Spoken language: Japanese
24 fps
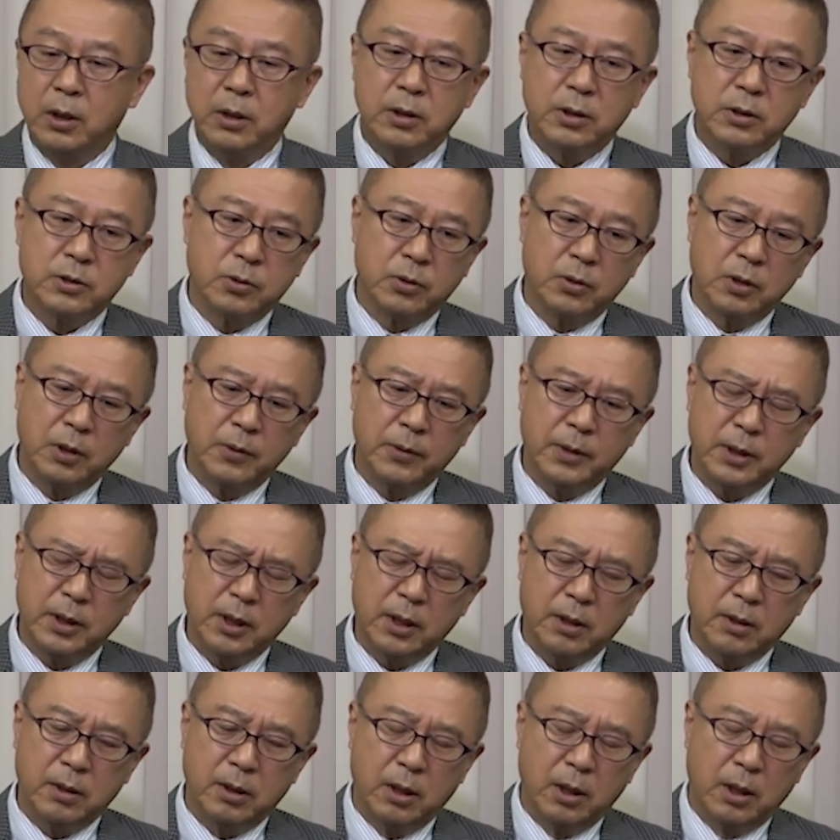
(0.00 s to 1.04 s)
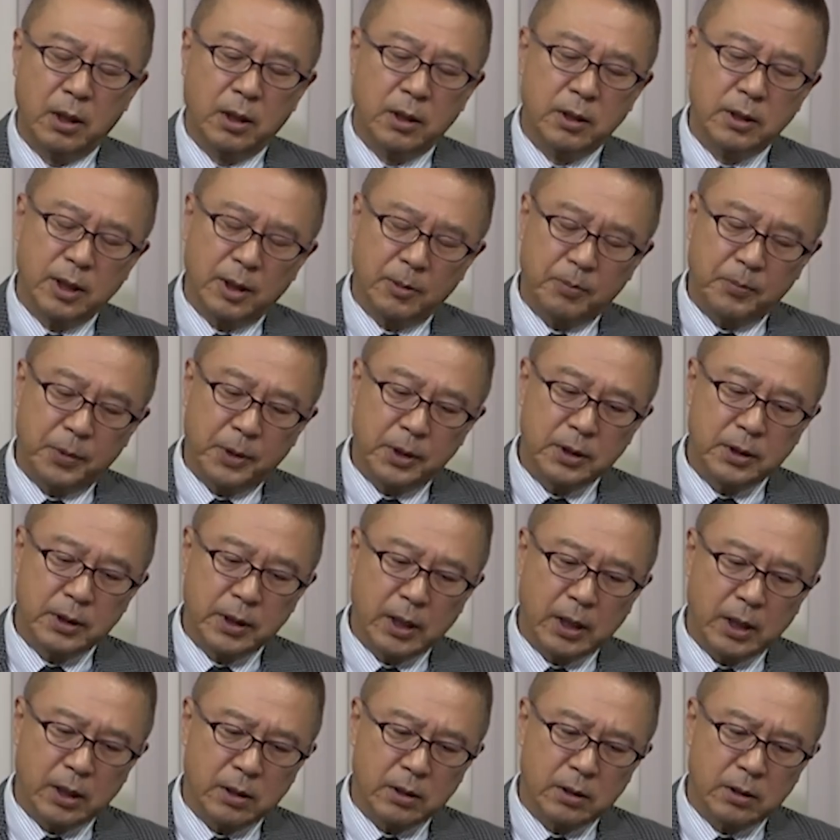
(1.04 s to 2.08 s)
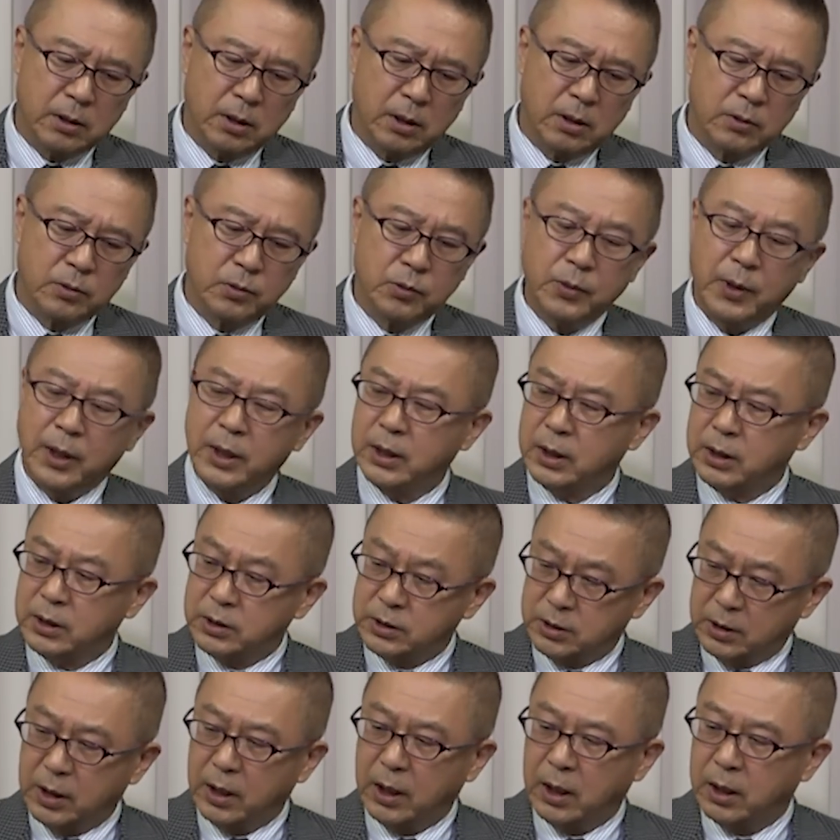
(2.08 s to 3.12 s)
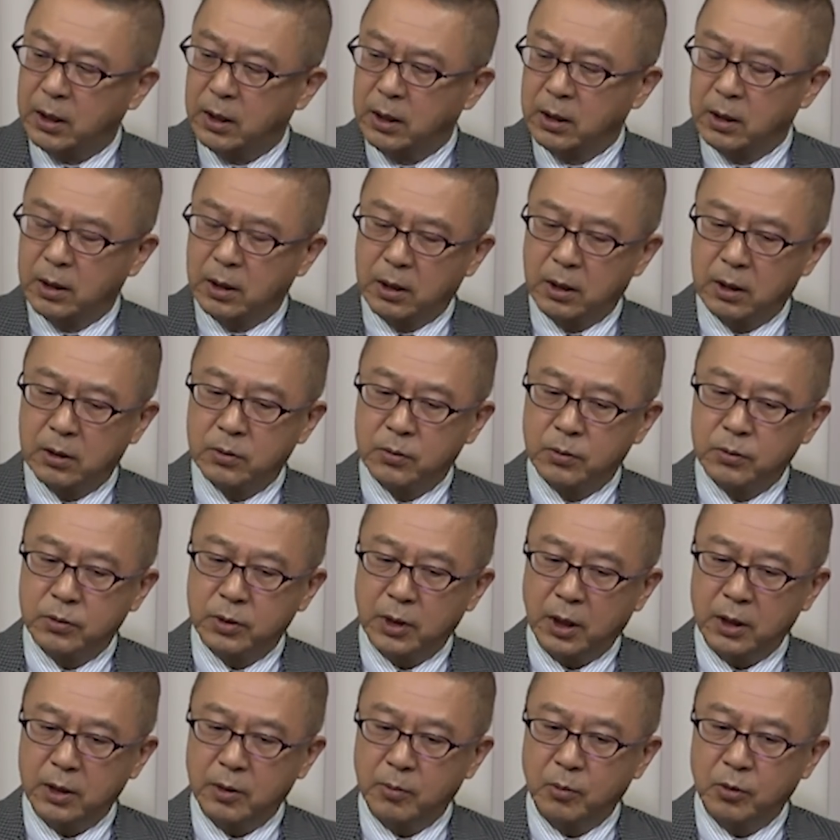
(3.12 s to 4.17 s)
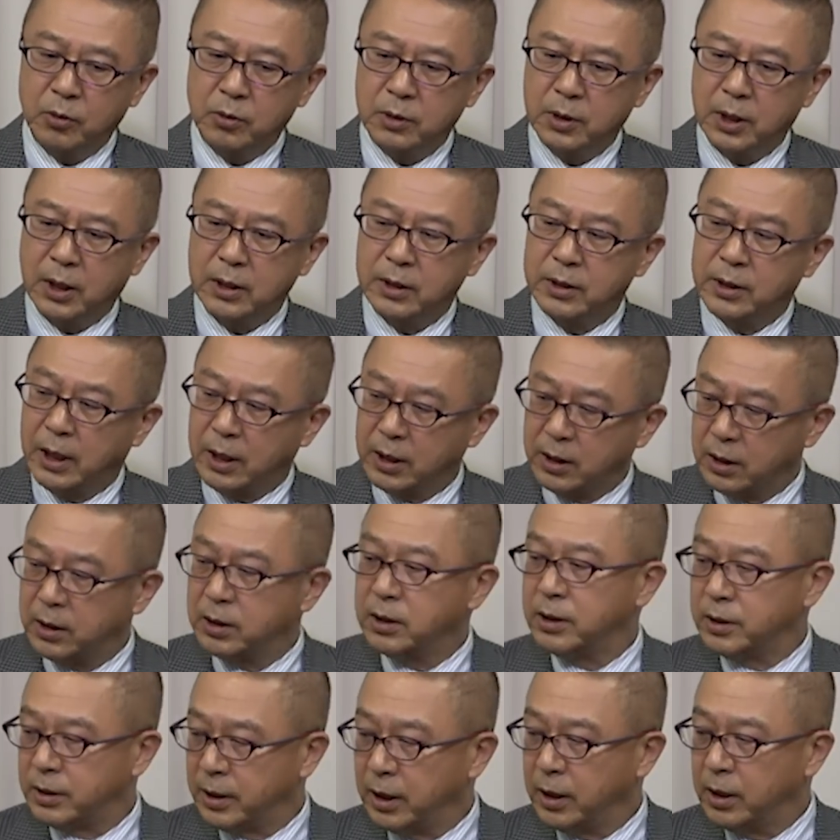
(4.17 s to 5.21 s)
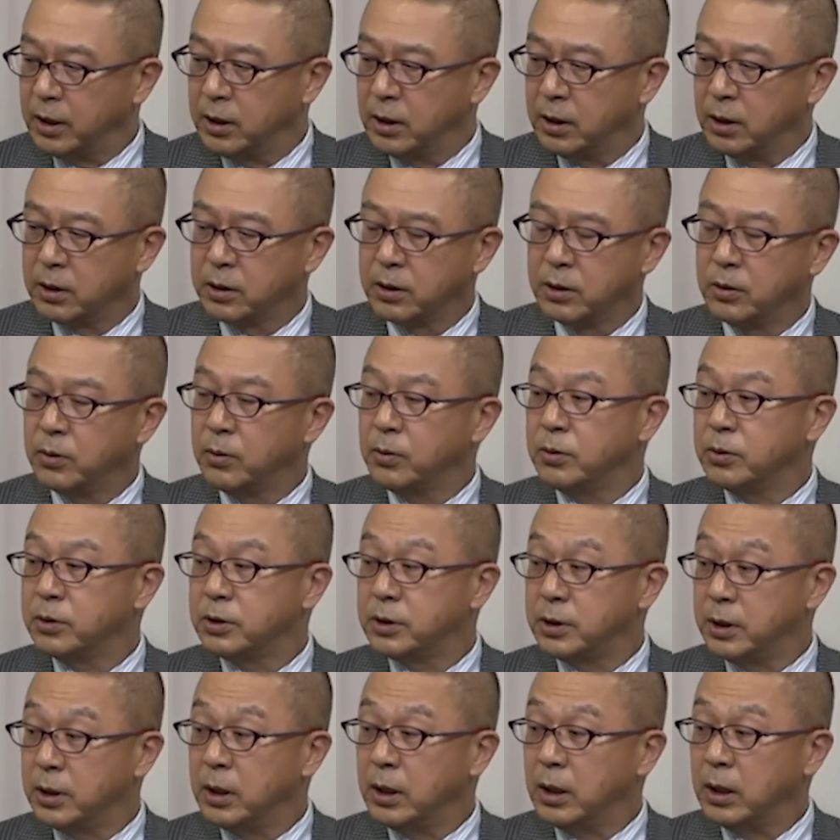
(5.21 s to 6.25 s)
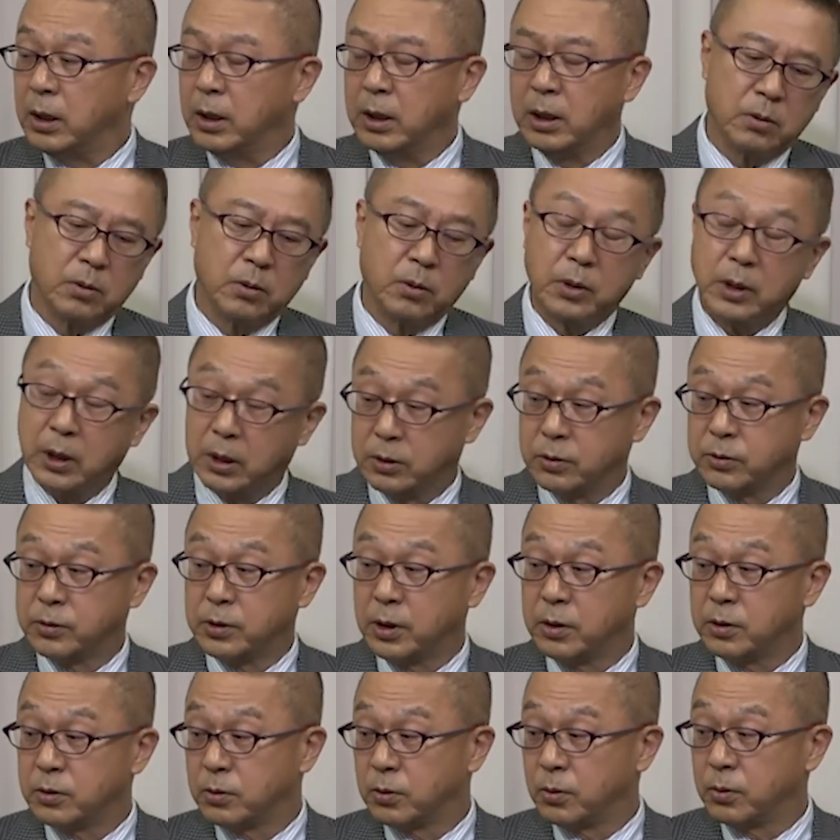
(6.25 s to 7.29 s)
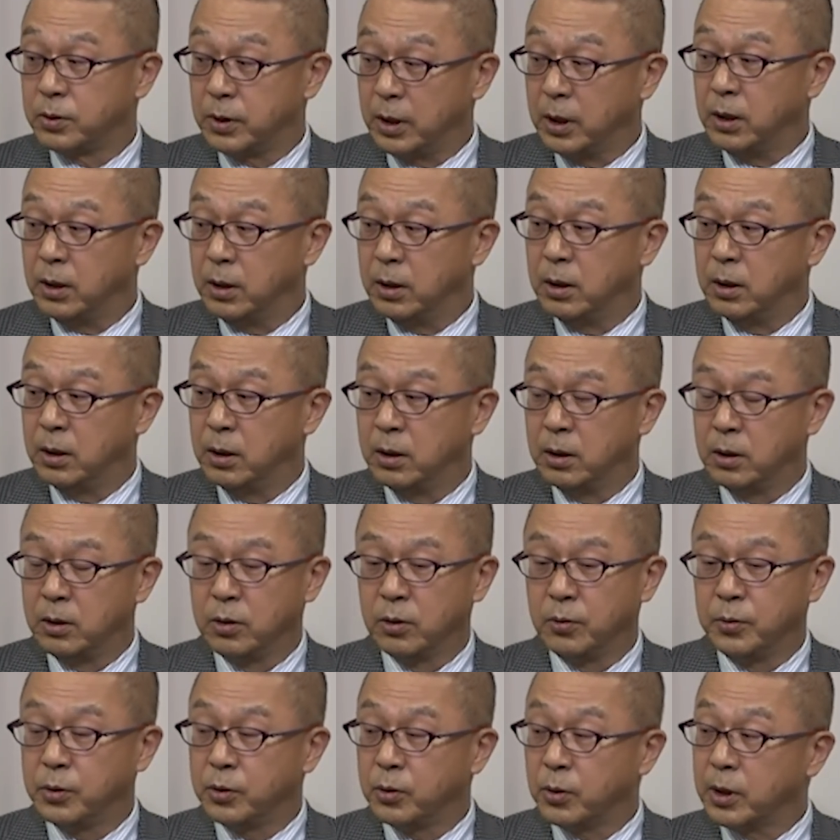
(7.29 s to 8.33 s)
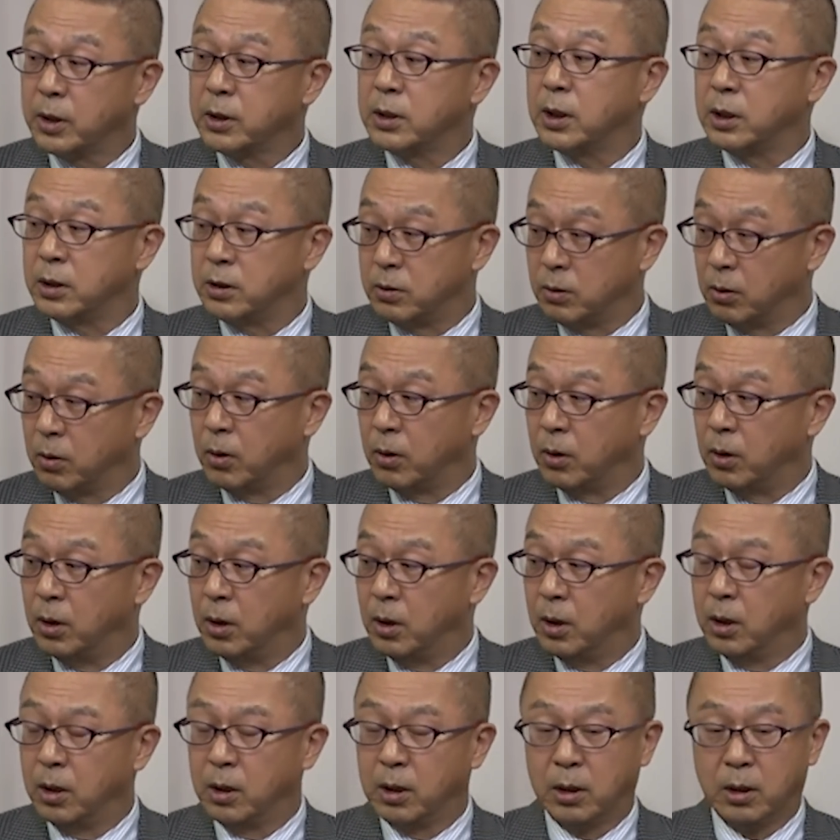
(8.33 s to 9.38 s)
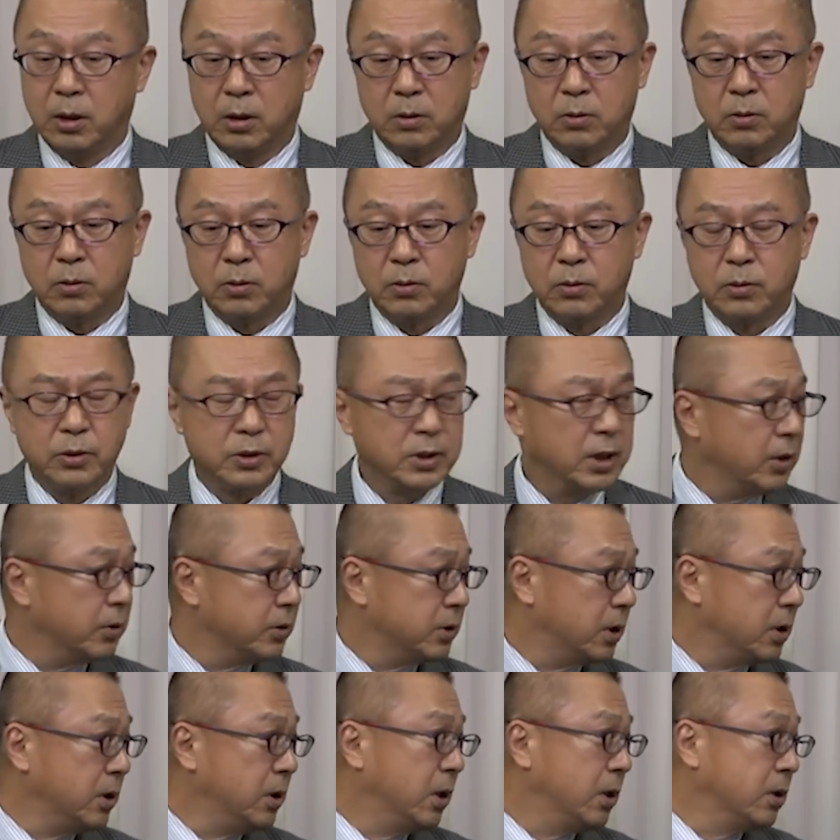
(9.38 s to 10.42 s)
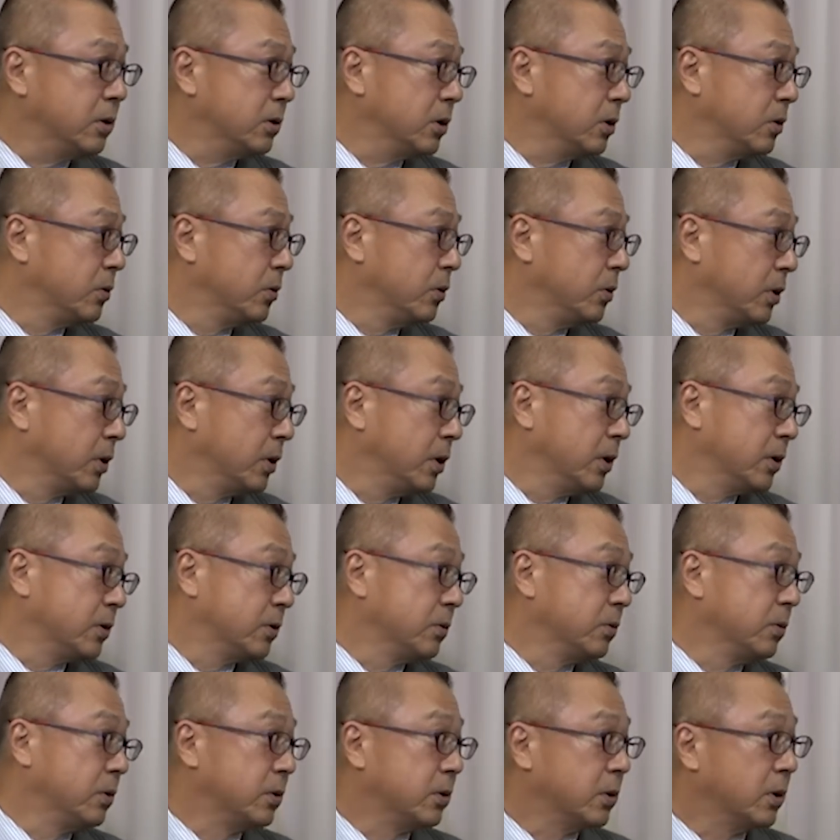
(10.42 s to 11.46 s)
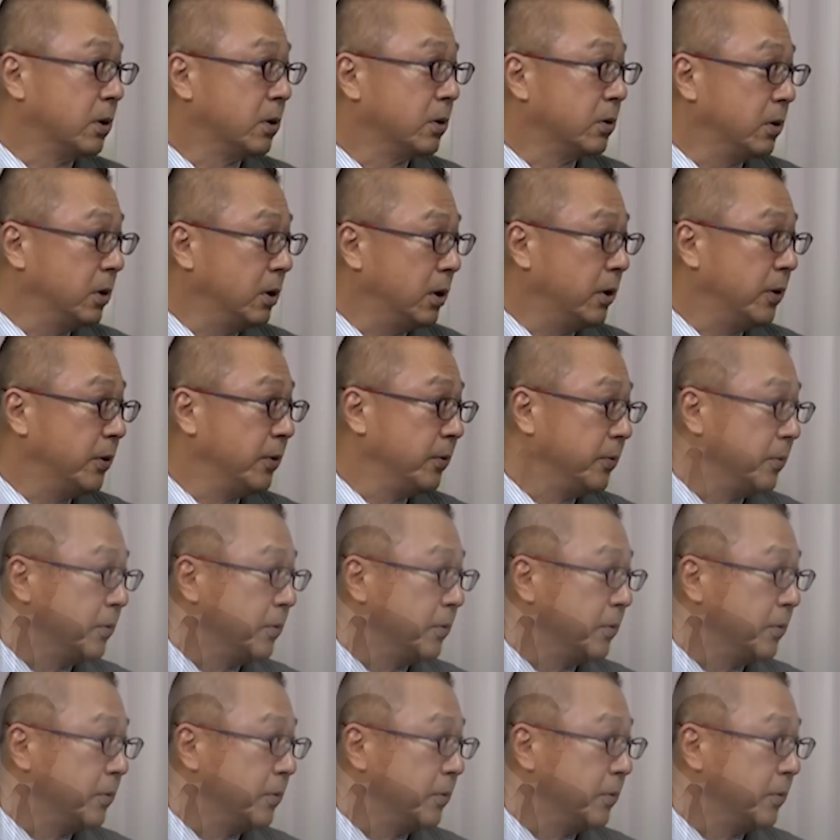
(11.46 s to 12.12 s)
でそれはねやっぱりねあの不分けしてあのウクライナ問題だけにね議論して今回の戦争をね、読み解かないとあのぐちゃぐちゃになっちゃうというような気がするんですけどね。